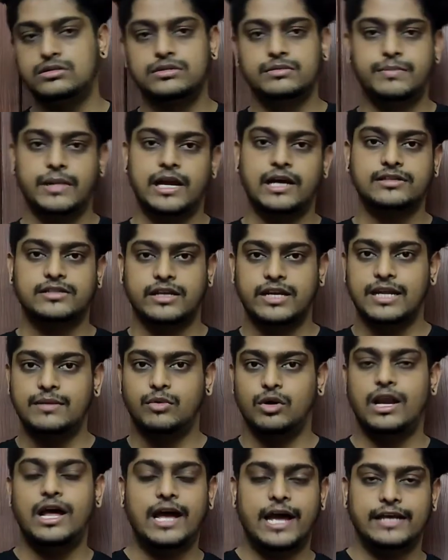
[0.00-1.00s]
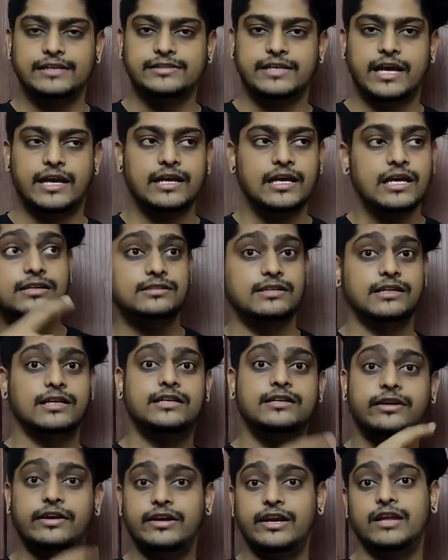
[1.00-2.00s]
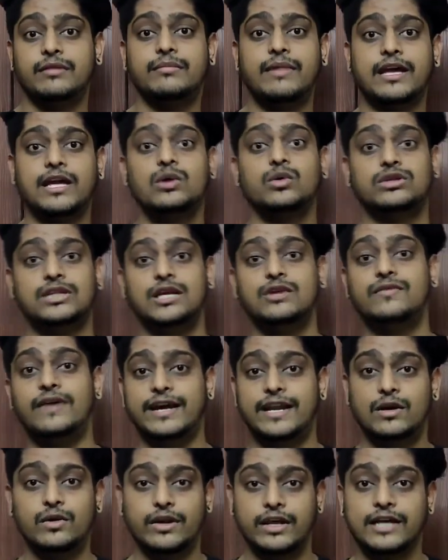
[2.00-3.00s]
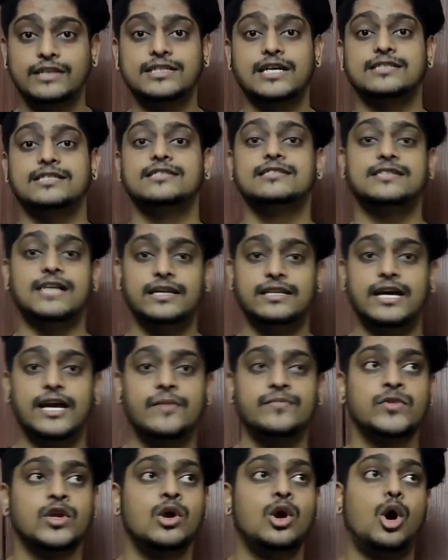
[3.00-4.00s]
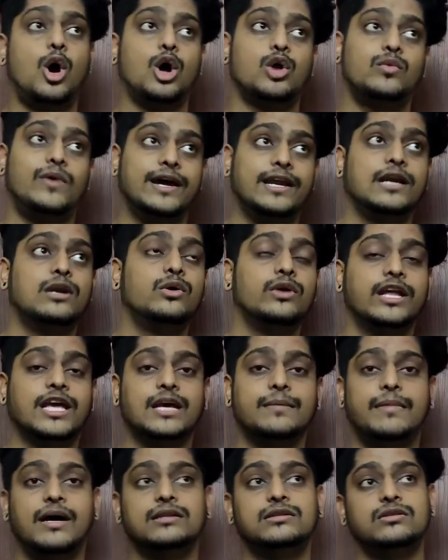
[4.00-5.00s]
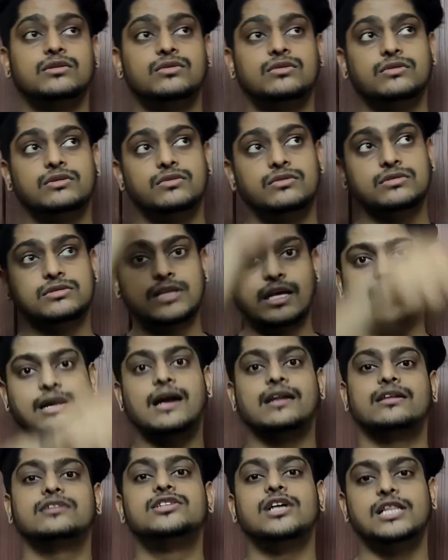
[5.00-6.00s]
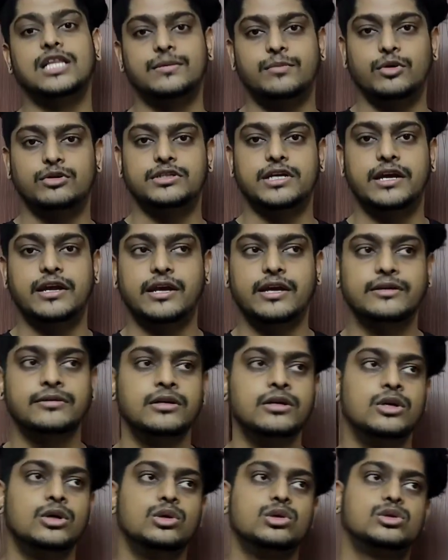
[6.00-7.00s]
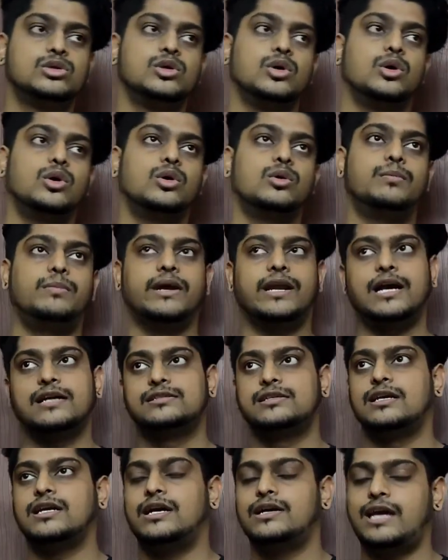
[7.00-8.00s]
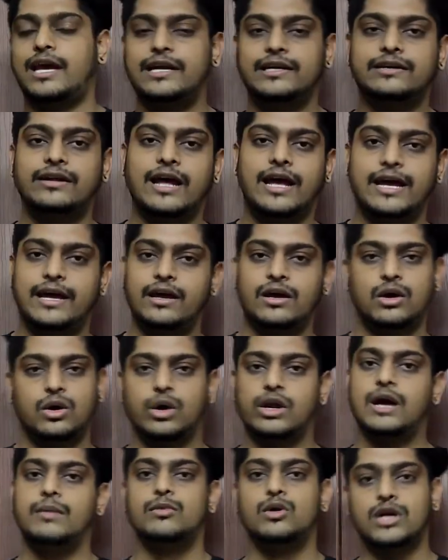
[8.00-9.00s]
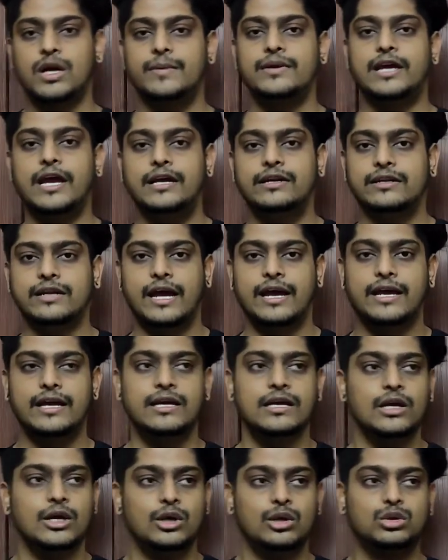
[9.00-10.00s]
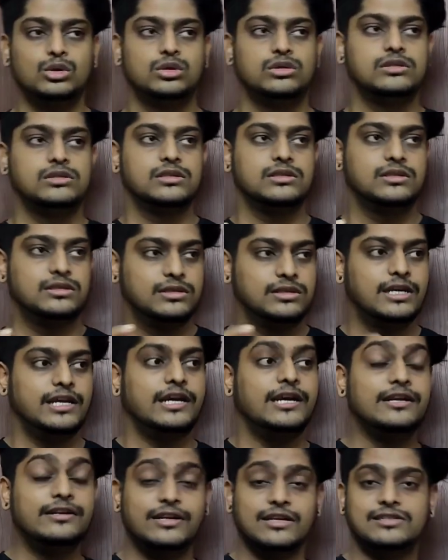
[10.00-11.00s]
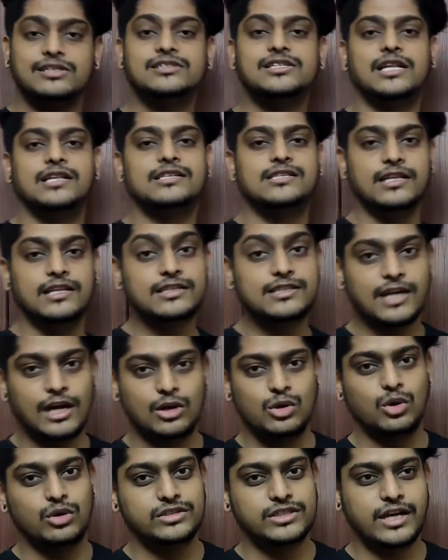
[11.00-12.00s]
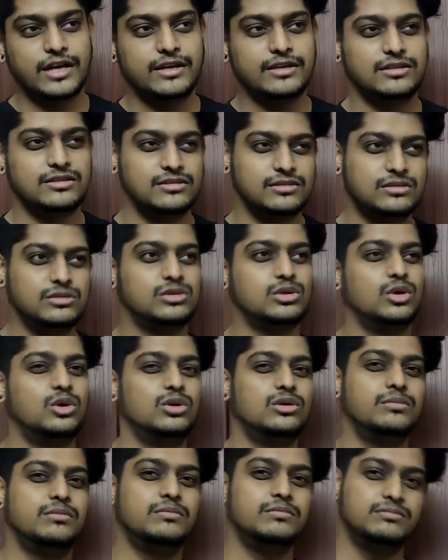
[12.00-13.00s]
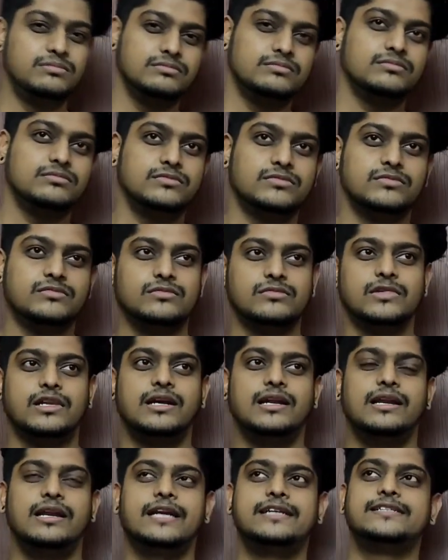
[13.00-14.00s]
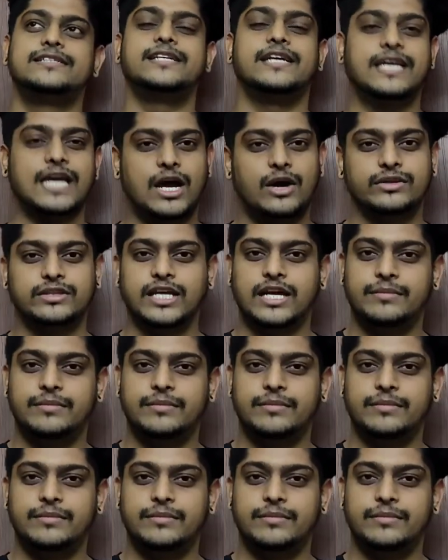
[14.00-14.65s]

पराग सर ने बोला हैश ज़्यादा ट्रेंडिंग में आएंगे उतने वायरल होने के चांसेस ज़्यादा है और वायरल होने के बाद सरकार तो जल्दी पहुँच जाएंगे सो so, पराग सर का यही ट्राई है और हम लोग का भी यही ट्राई है कि इंडस्ट्री जल्दी से जल्दी चालू हो जाए सो लेट्स सी क्या होता है